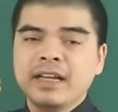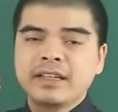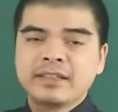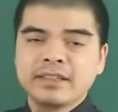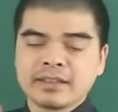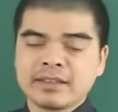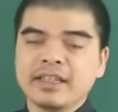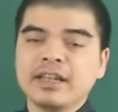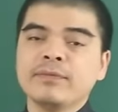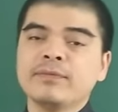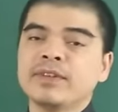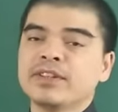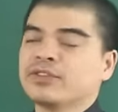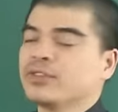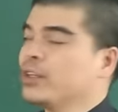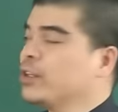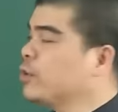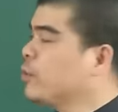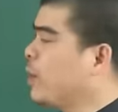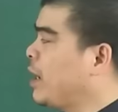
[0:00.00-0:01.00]
hệ trực tiếp với
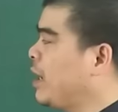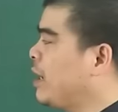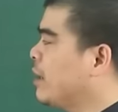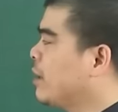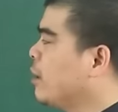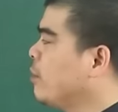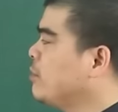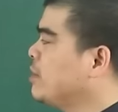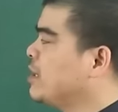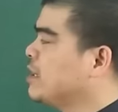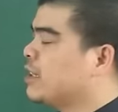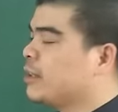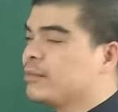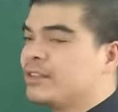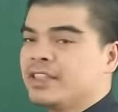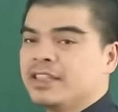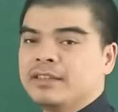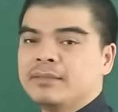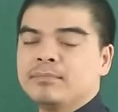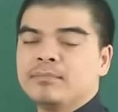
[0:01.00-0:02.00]
số điện thoại
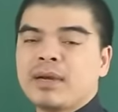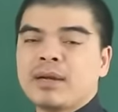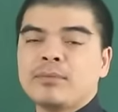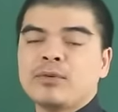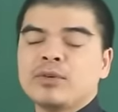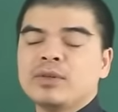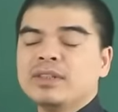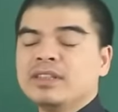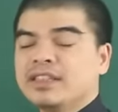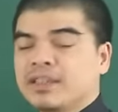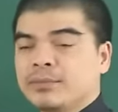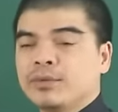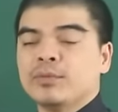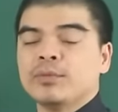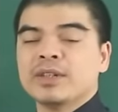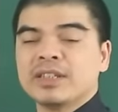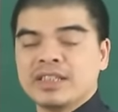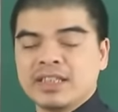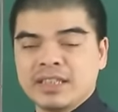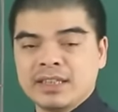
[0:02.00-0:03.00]
0989 34
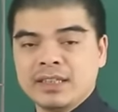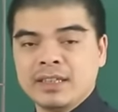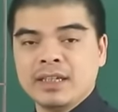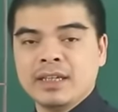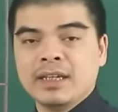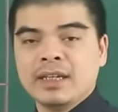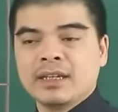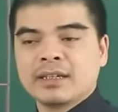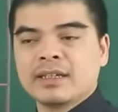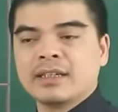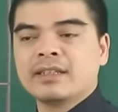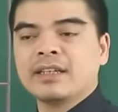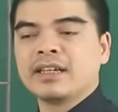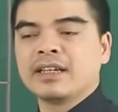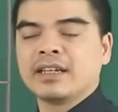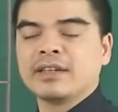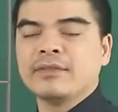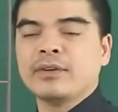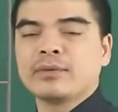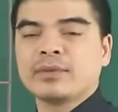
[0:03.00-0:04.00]
9119 để
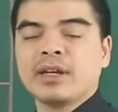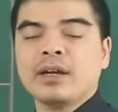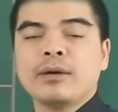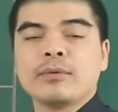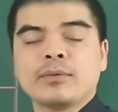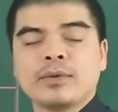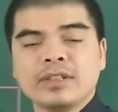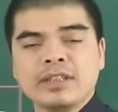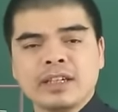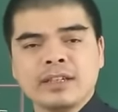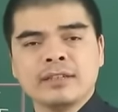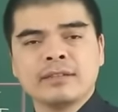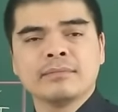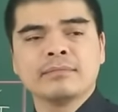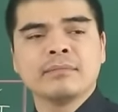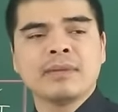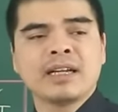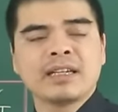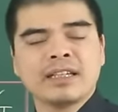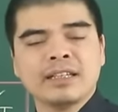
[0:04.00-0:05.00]
thỉnh cái vòng tam hợp quý nhân
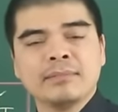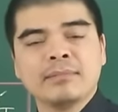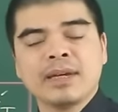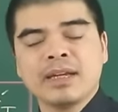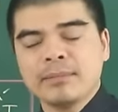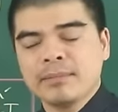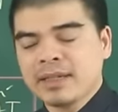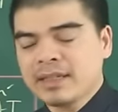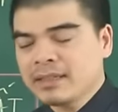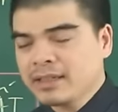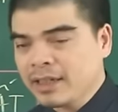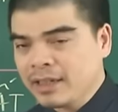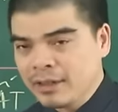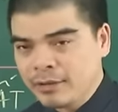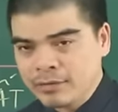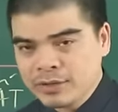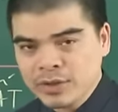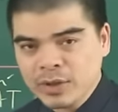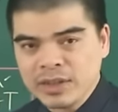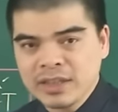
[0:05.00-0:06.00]
mang đến may mắn tài
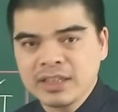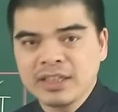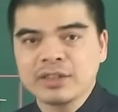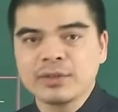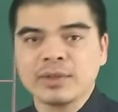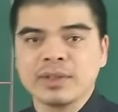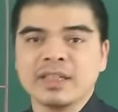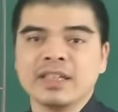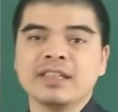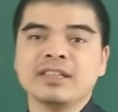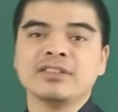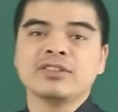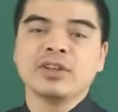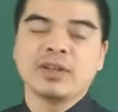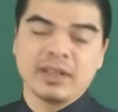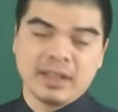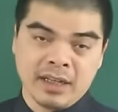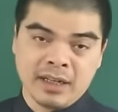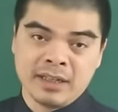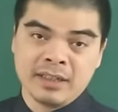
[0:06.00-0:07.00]
lộc cho những người tuổi Thìn
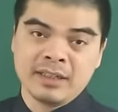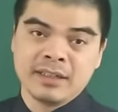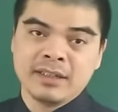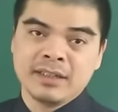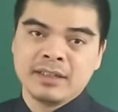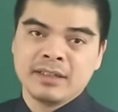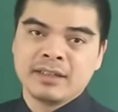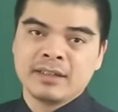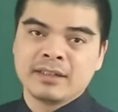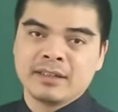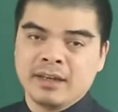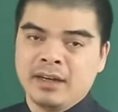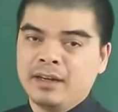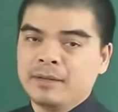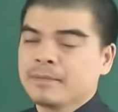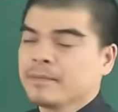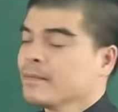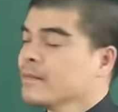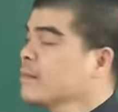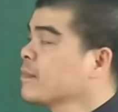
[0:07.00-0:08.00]
trọn đời.
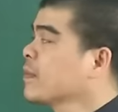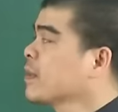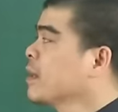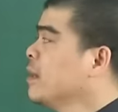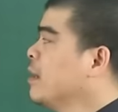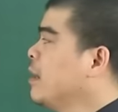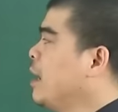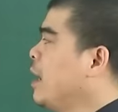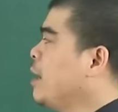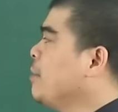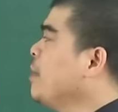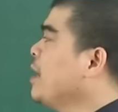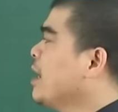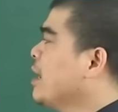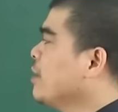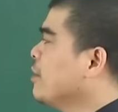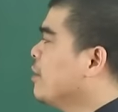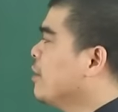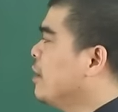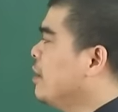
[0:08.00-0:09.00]
Đó. Bên
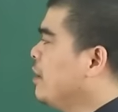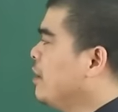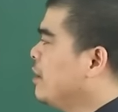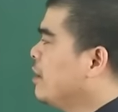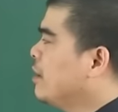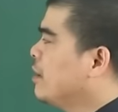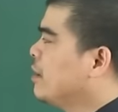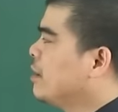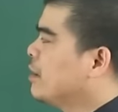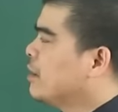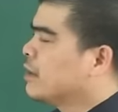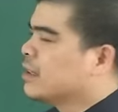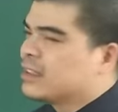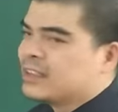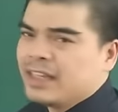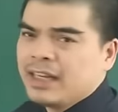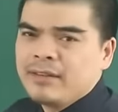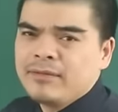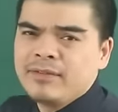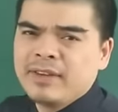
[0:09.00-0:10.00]
cạnh đó,
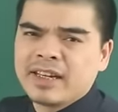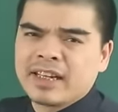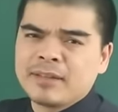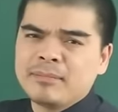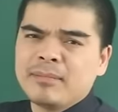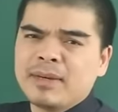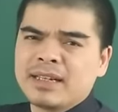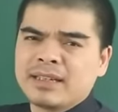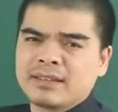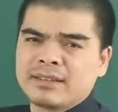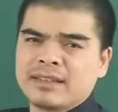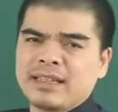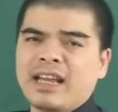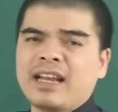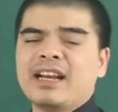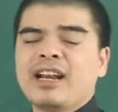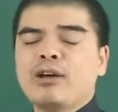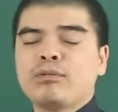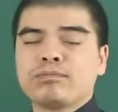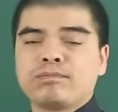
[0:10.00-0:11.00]
xét về cái mặt
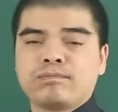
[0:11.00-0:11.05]
tài